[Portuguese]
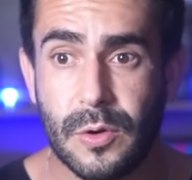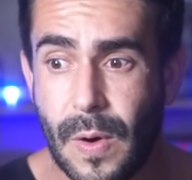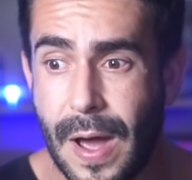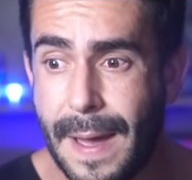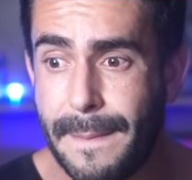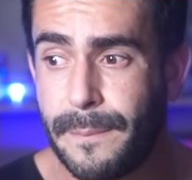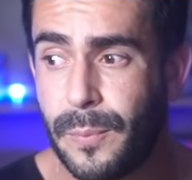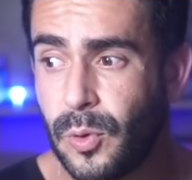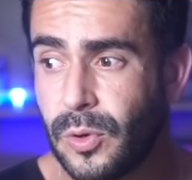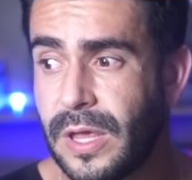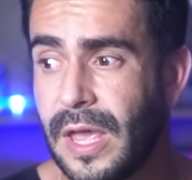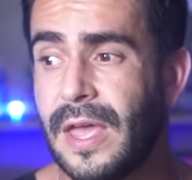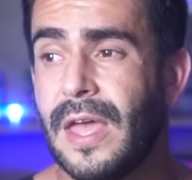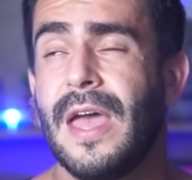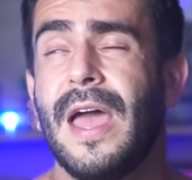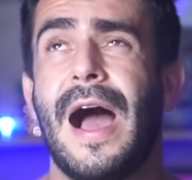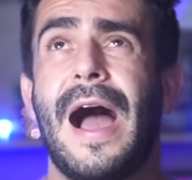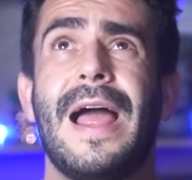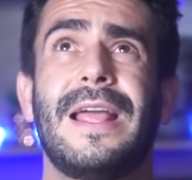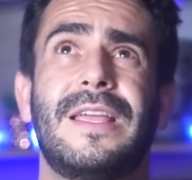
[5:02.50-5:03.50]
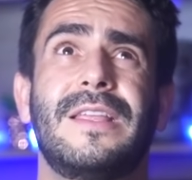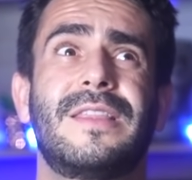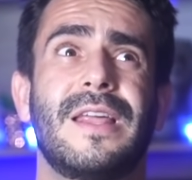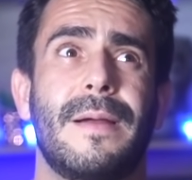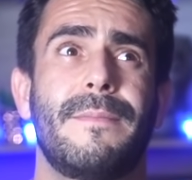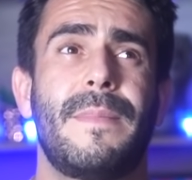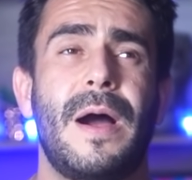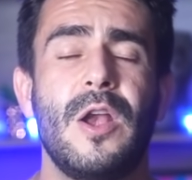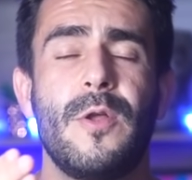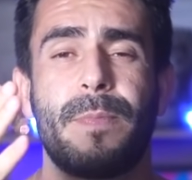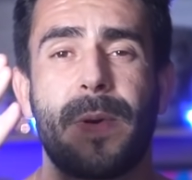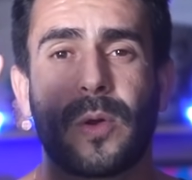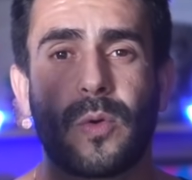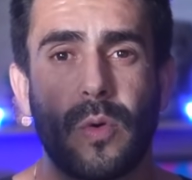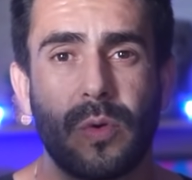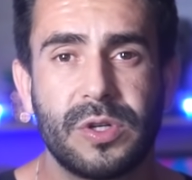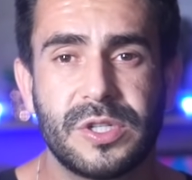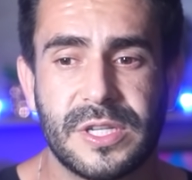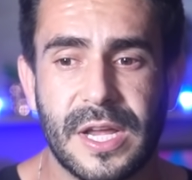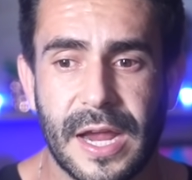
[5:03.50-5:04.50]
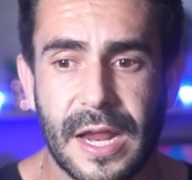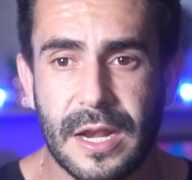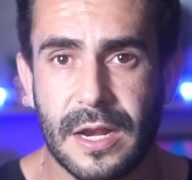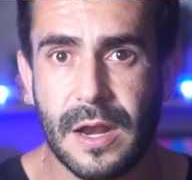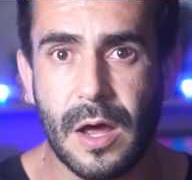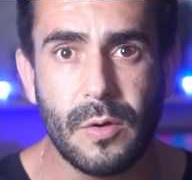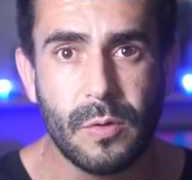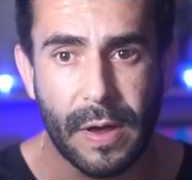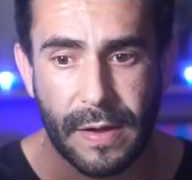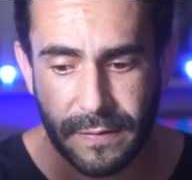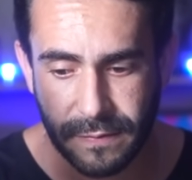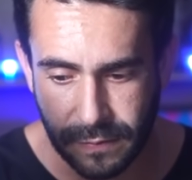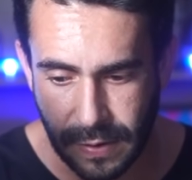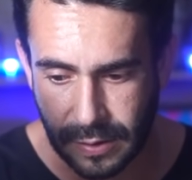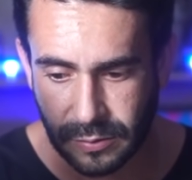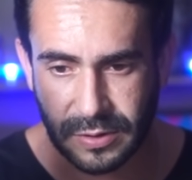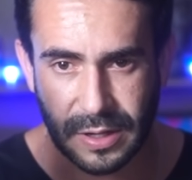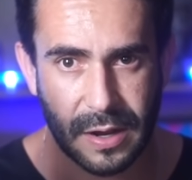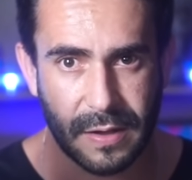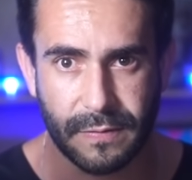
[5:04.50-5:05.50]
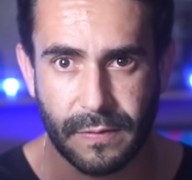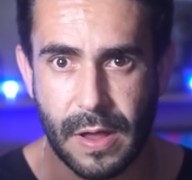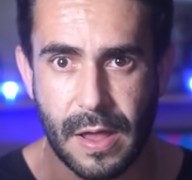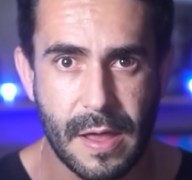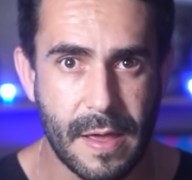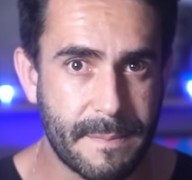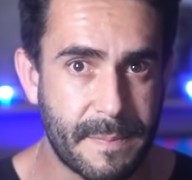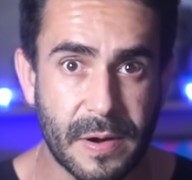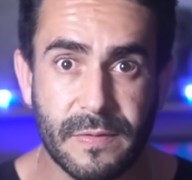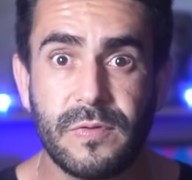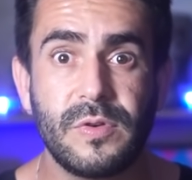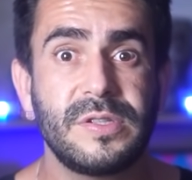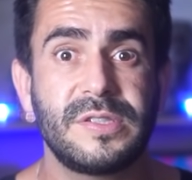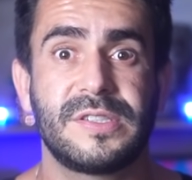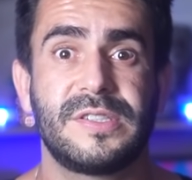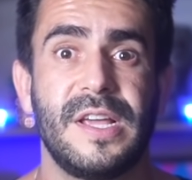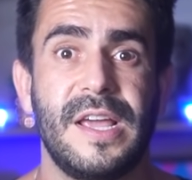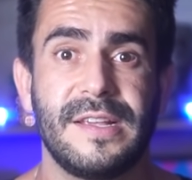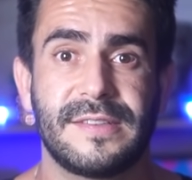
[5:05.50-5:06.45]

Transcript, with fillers: não é porque, ai, ah, que trabalho para conquistar ele. Não, é, é, é para você.